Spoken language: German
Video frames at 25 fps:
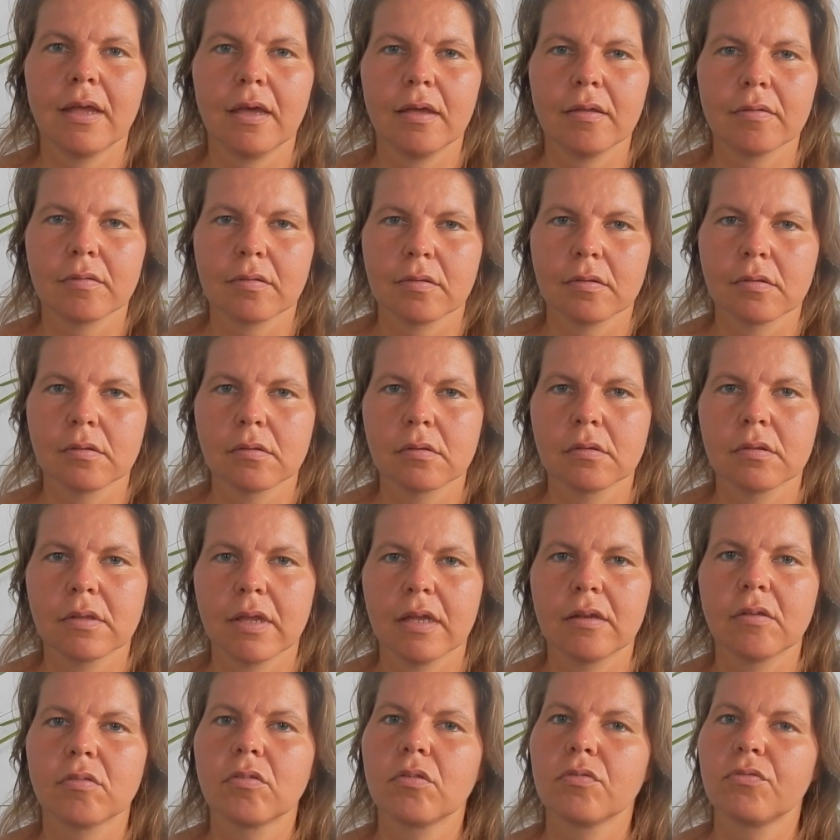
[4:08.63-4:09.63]
Essen,
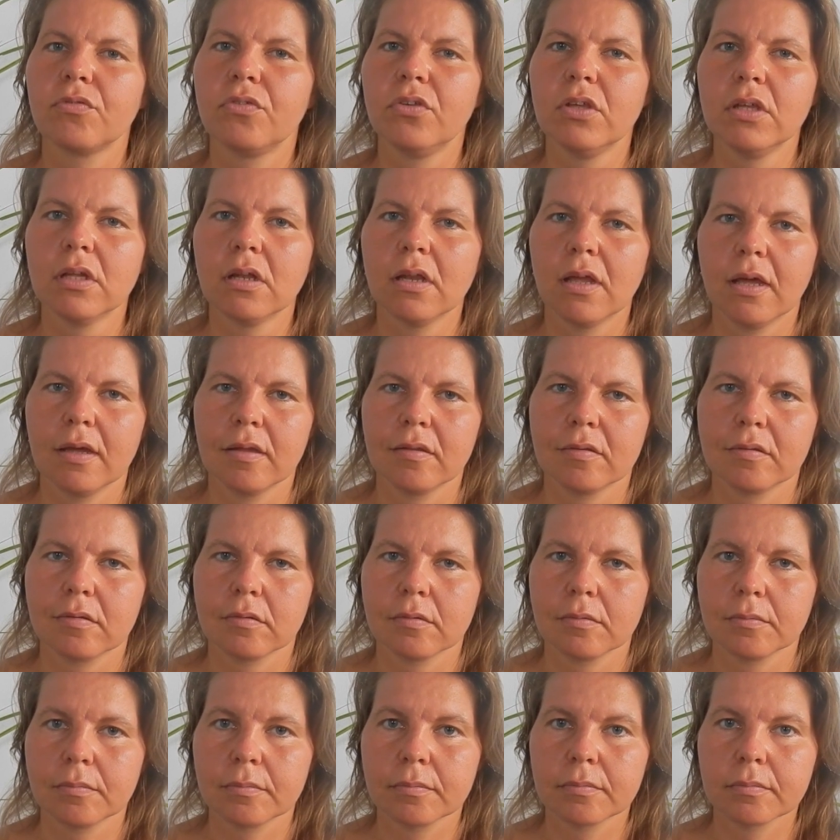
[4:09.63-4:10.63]
dein zu viel
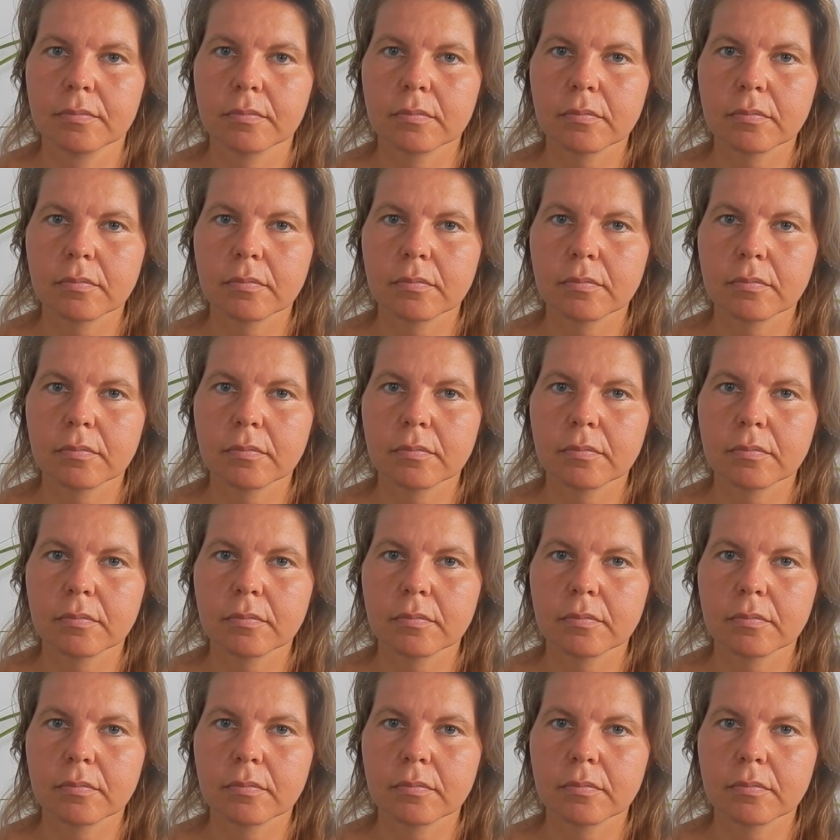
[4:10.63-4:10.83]
Essen,